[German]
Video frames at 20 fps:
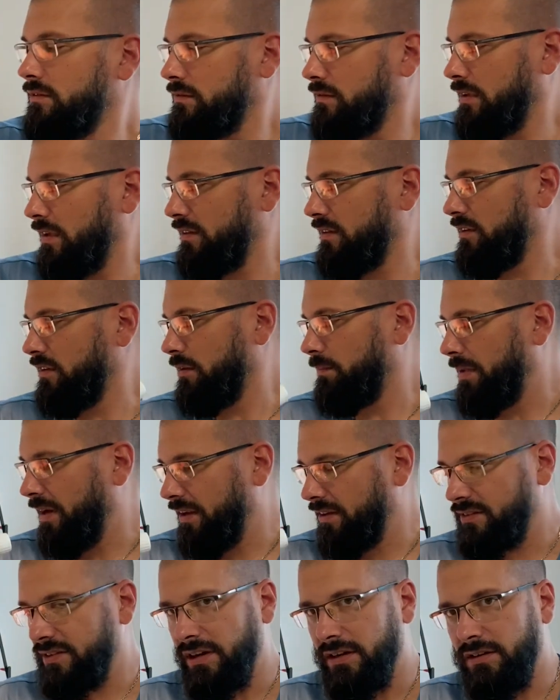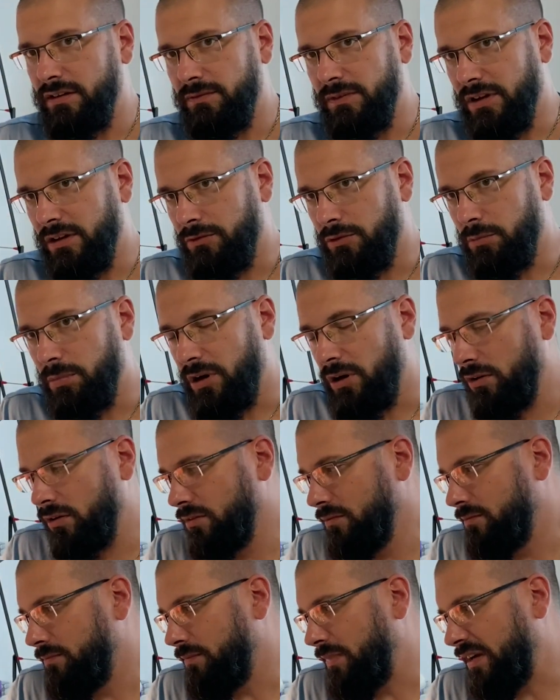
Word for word: Das sind die beiden Sachen, die wir dafür brauchen.